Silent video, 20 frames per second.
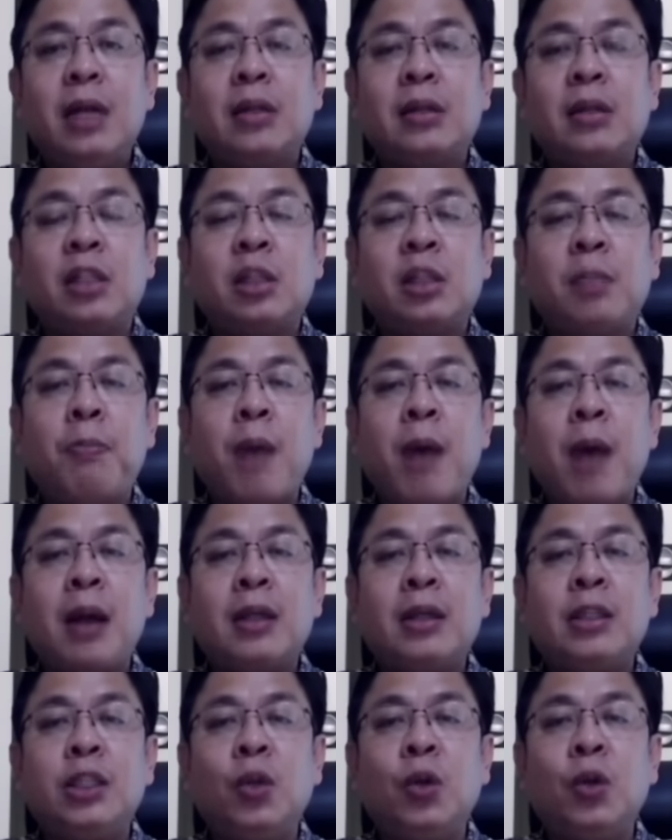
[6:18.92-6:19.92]
tersebar
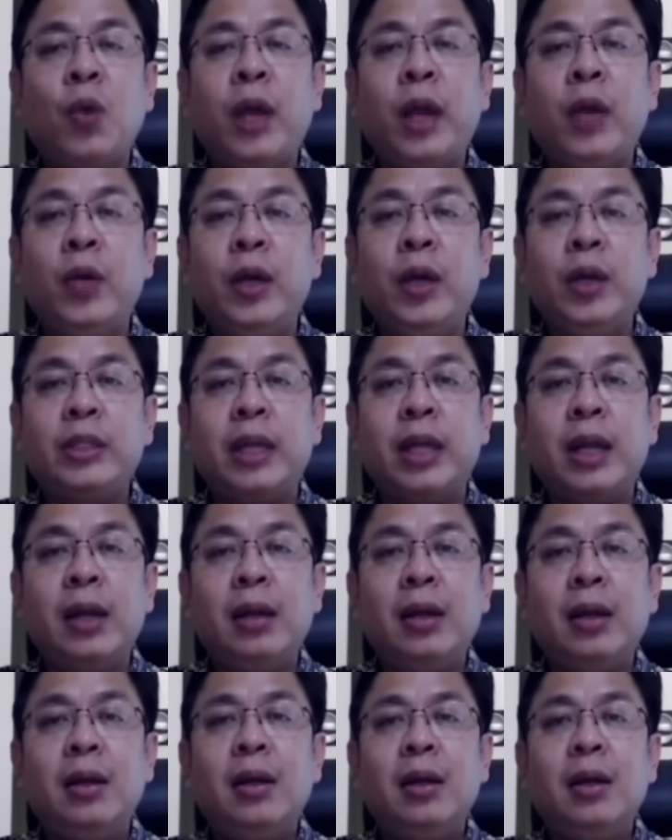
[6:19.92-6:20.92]
di seluruh Indonesia.
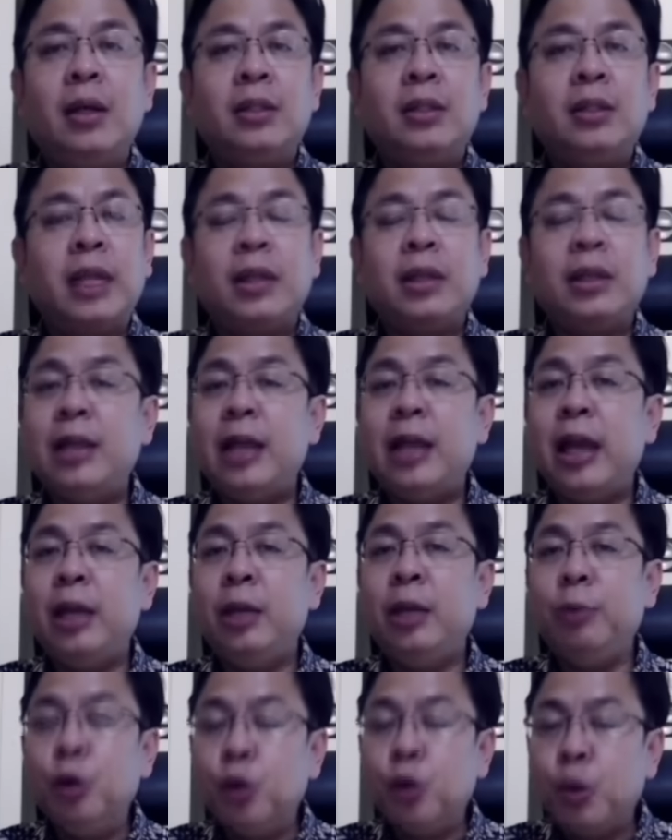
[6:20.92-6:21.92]
Saya tidak
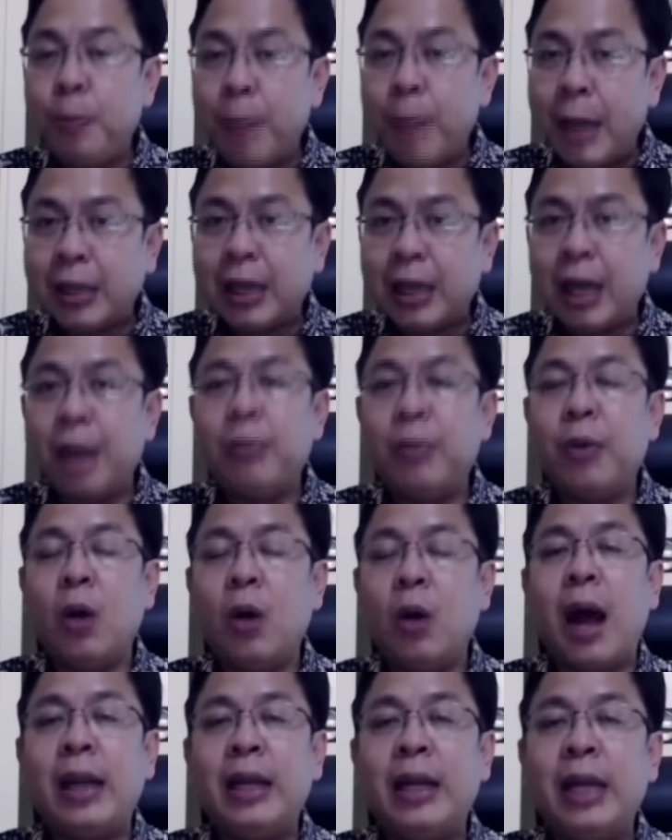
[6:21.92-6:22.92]
ingin menutup mata
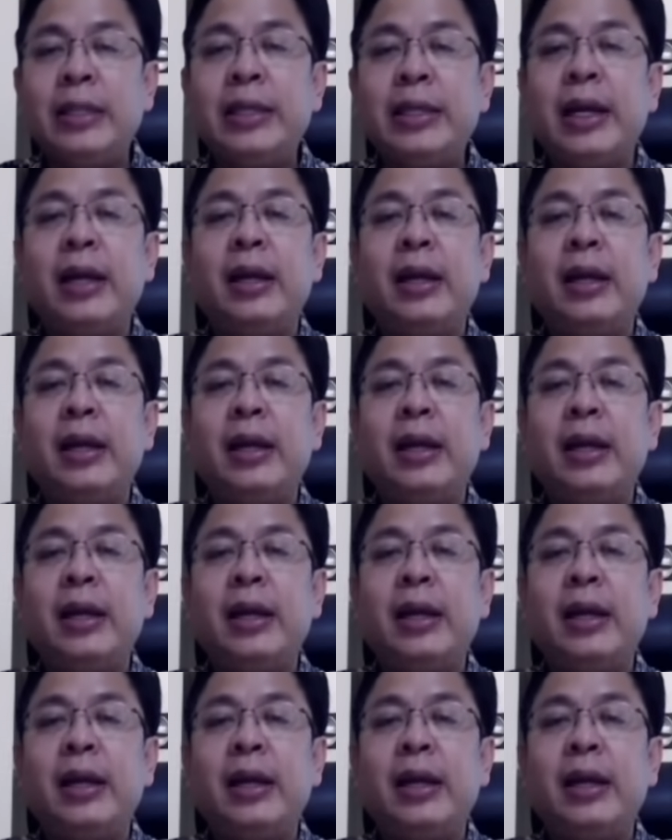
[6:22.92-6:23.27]
bahwa adanya